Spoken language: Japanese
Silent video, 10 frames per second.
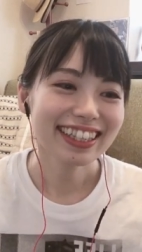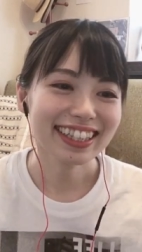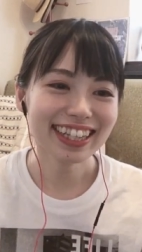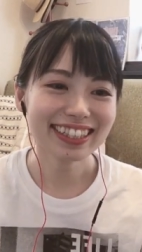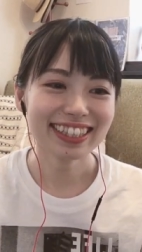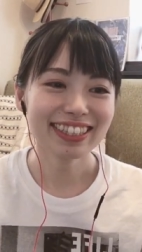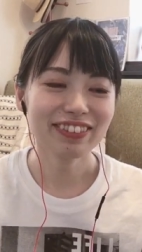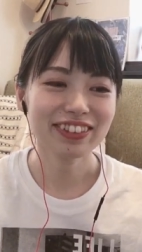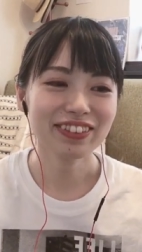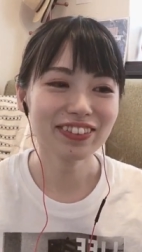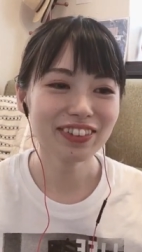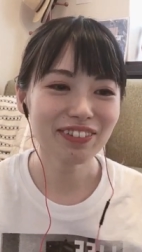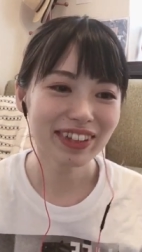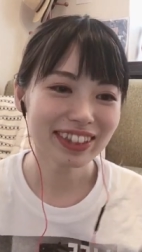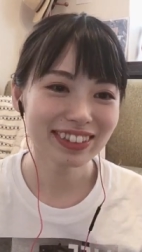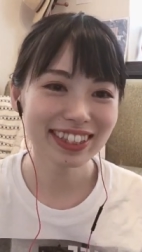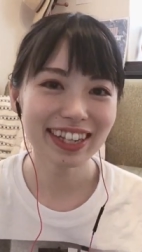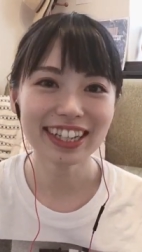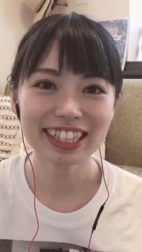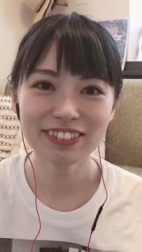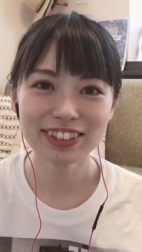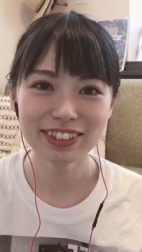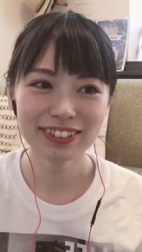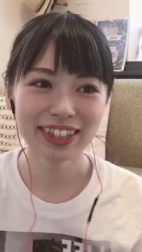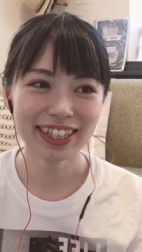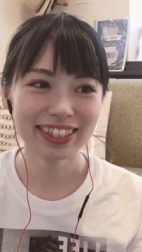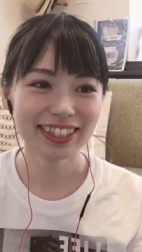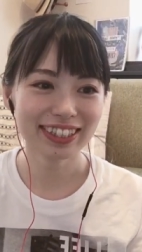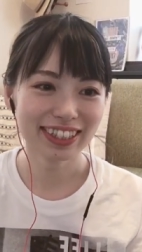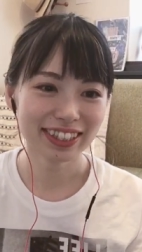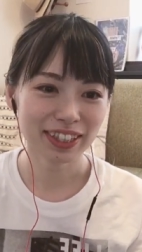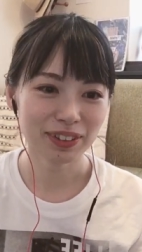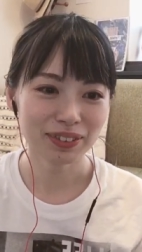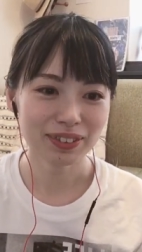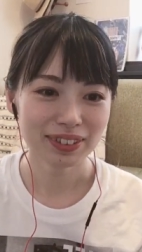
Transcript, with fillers: 何これどうコメントしたらいいのっていうぐらいいいんですけど